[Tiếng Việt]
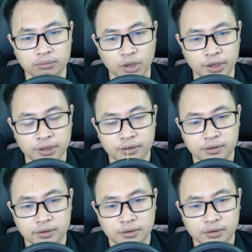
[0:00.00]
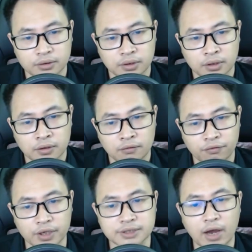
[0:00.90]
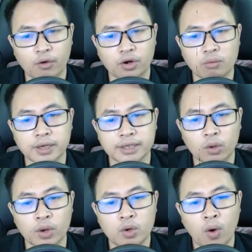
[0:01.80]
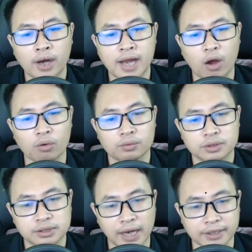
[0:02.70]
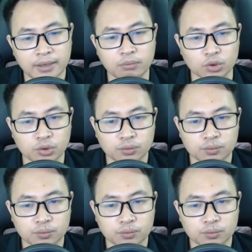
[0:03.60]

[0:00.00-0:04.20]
nói Vì sao không đi tới quế hoa đào Giải thích một chút